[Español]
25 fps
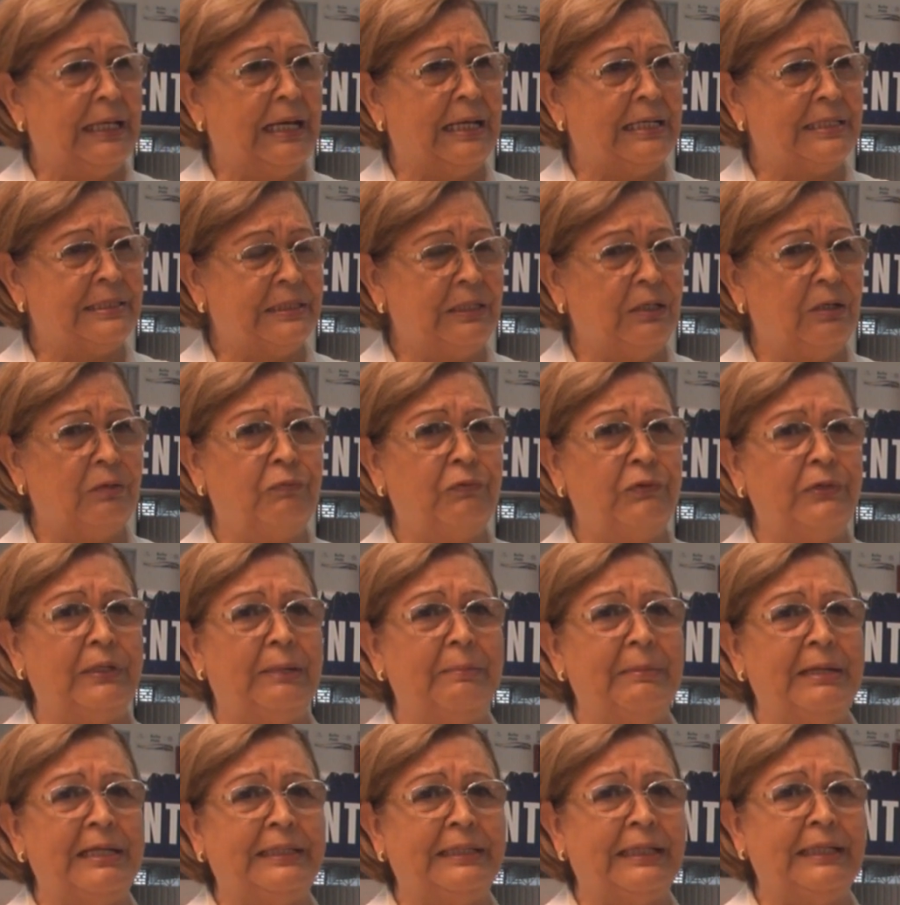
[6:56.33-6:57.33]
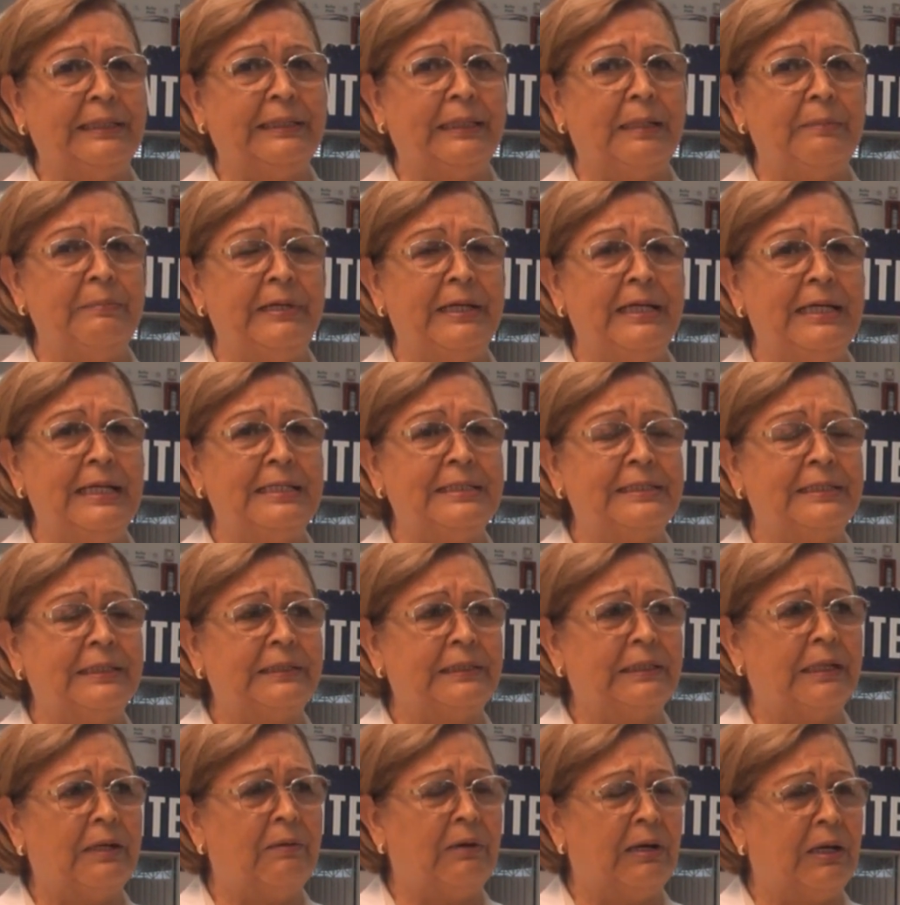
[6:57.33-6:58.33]
Ha sido fundamental también en
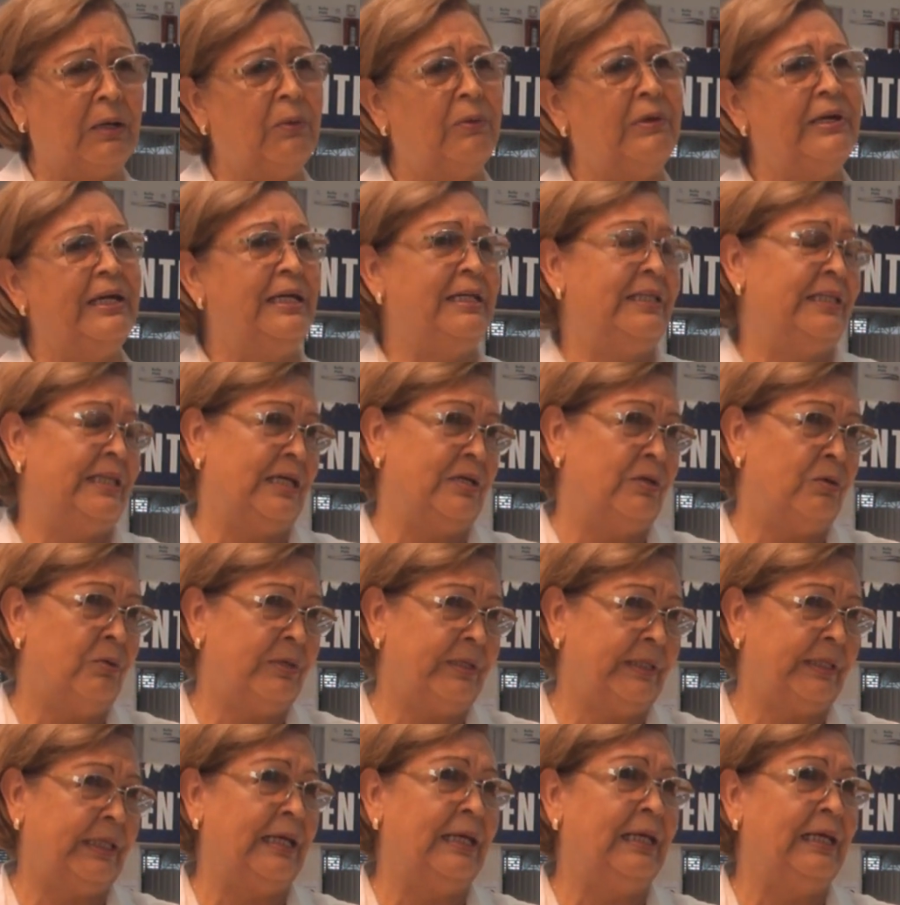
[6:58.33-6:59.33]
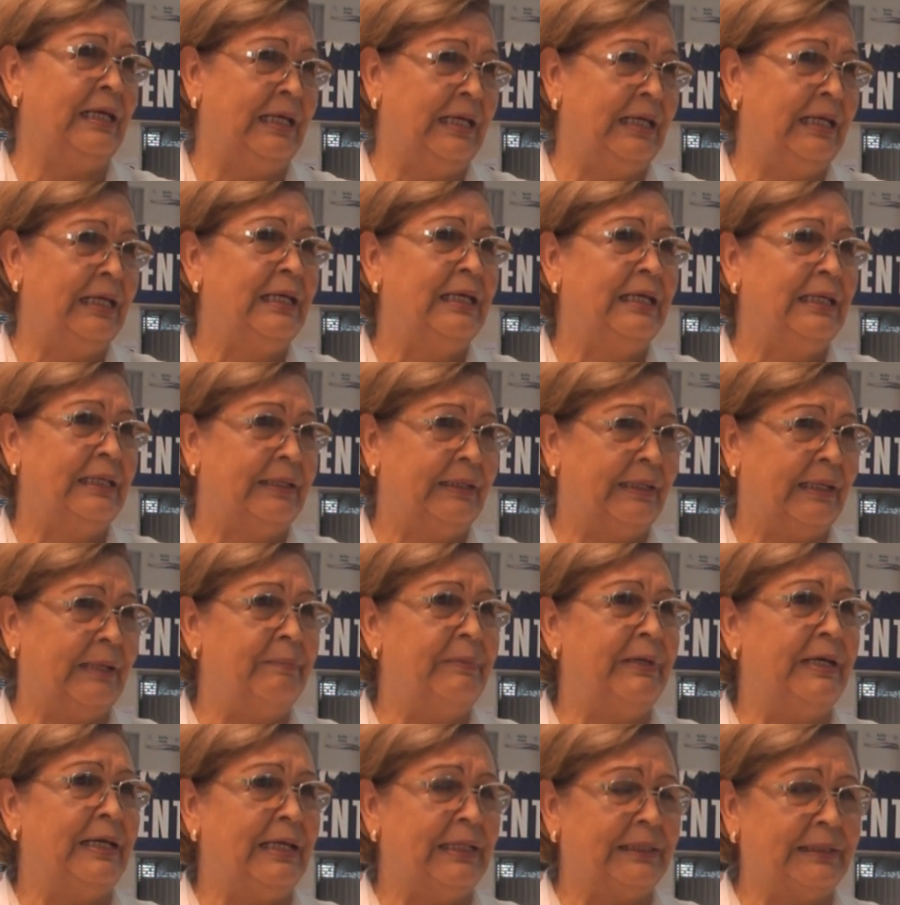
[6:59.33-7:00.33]
este trabajo en De Norte.
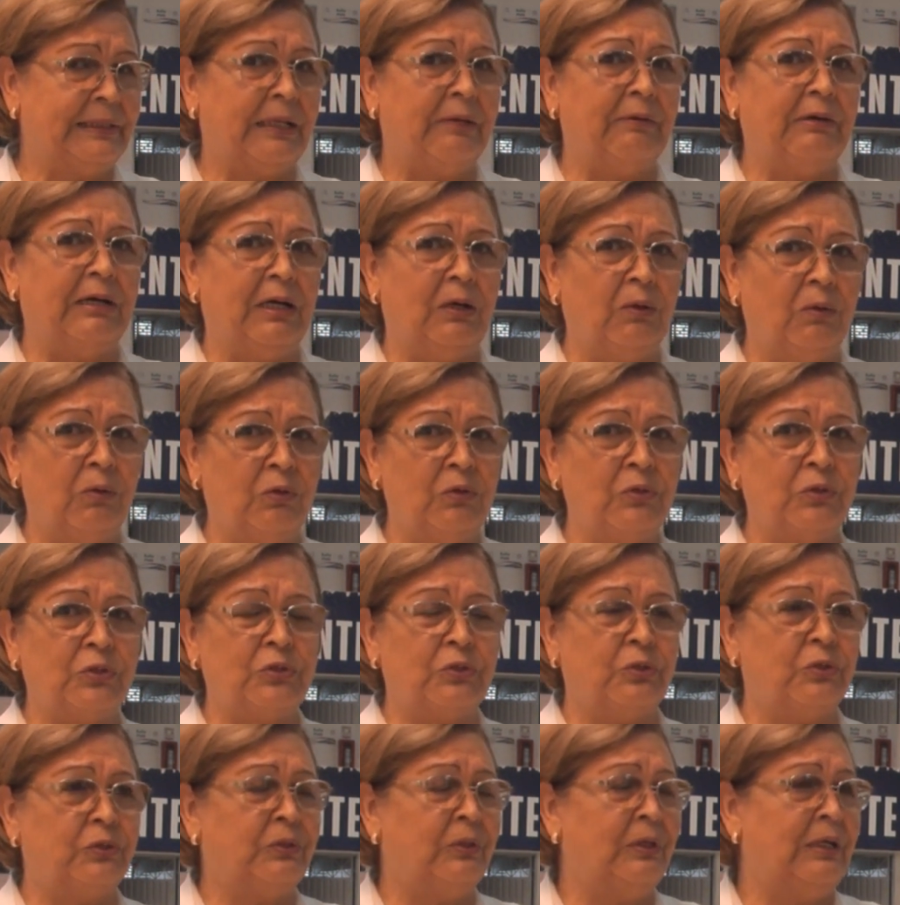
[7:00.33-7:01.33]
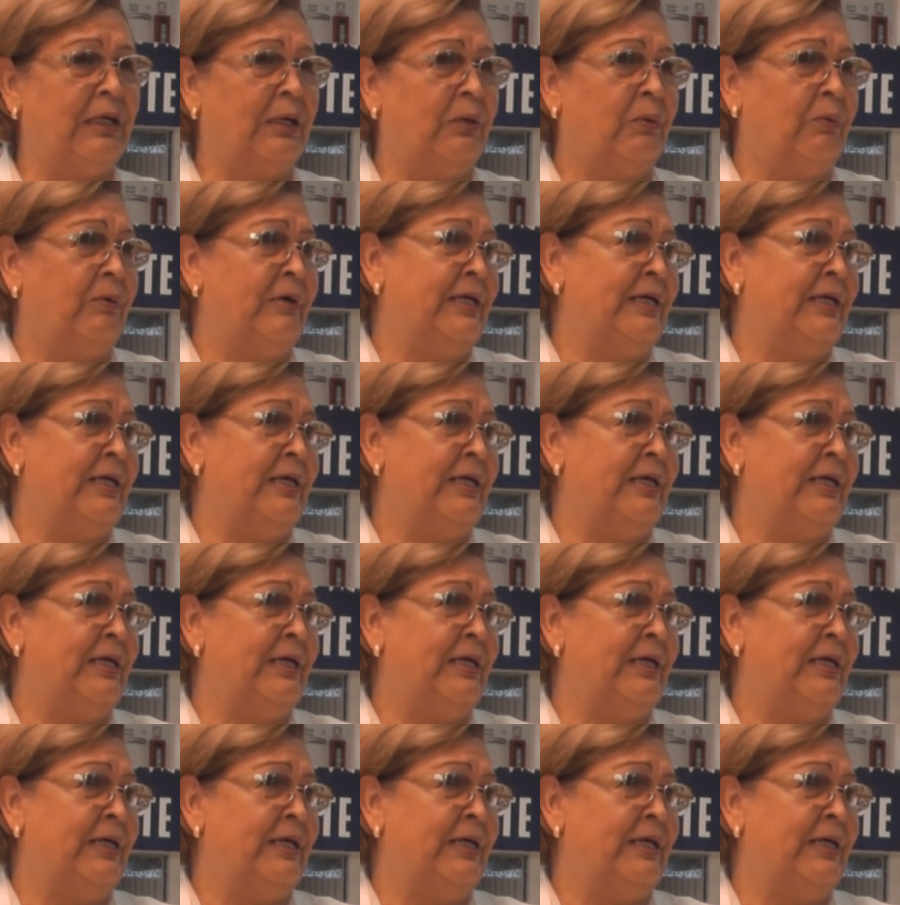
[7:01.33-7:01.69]
También ha trabajado con nosotros. La